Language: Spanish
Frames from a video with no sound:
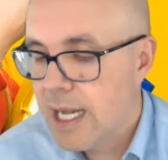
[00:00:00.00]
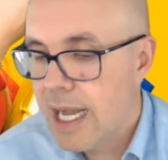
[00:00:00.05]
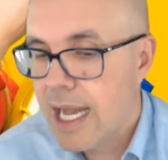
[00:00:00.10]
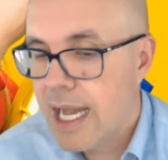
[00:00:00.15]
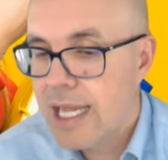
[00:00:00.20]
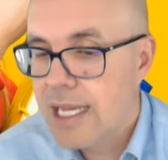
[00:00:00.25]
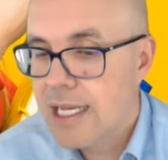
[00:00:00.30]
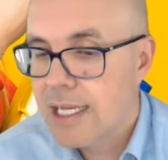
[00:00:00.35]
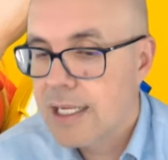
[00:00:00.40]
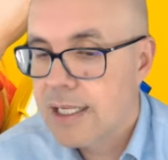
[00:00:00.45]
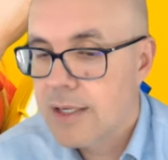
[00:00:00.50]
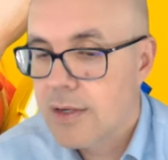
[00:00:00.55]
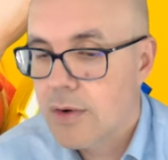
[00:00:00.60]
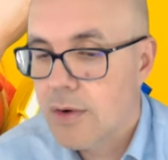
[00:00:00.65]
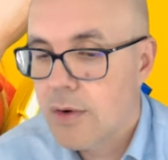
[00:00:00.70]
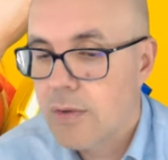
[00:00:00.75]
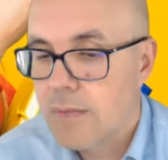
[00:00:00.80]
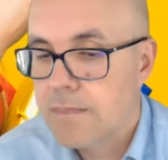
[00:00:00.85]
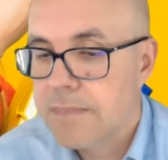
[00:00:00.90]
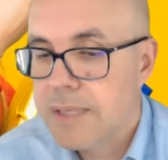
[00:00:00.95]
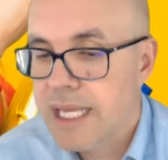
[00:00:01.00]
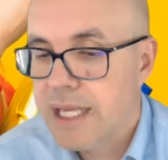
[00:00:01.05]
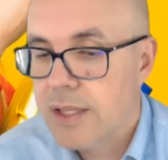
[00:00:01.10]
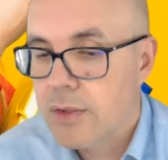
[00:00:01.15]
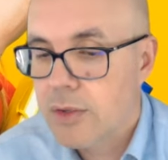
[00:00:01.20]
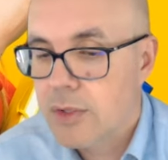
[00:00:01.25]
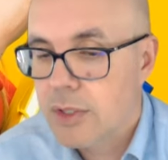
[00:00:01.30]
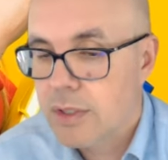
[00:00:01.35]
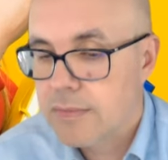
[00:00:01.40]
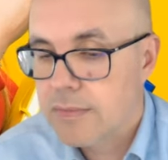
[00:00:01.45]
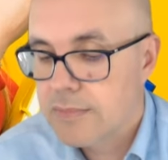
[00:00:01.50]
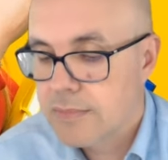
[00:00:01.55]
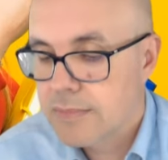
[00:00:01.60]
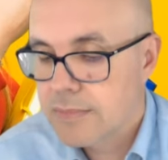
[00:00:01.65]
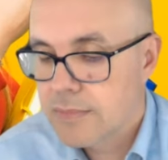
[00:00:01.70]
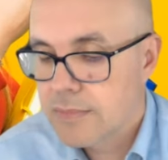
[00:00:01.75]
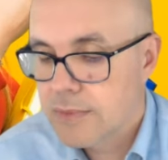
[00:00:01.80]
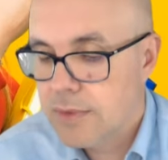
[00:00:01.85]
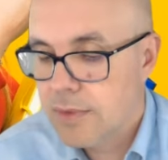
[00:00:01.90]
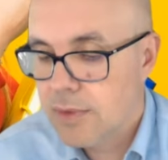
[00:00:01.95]
al comprador
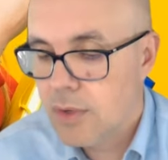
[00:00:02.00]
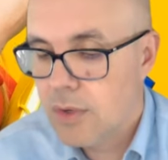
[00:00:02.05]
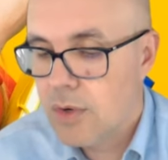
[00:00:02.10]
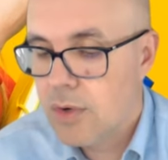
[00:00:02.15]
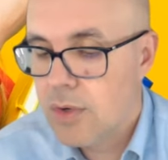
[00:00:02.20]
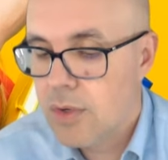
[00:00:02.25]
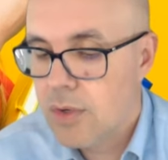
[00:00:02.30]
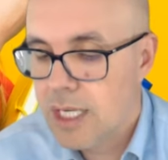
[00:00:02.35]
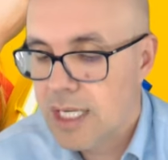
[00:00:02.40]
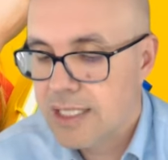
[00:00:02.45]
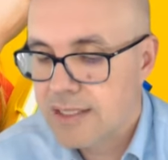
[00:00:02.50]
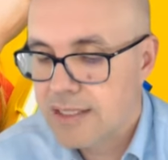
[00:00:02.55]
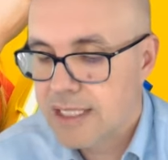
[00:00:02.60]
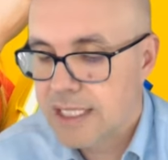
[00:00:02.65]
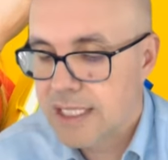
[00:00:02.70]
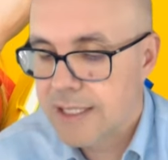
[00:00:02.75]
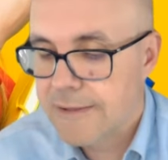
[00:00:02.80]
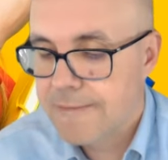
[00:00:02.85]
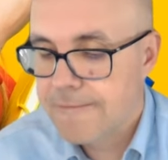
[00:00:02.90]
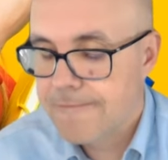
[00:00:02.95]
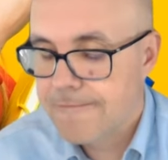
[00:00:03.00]
o la C.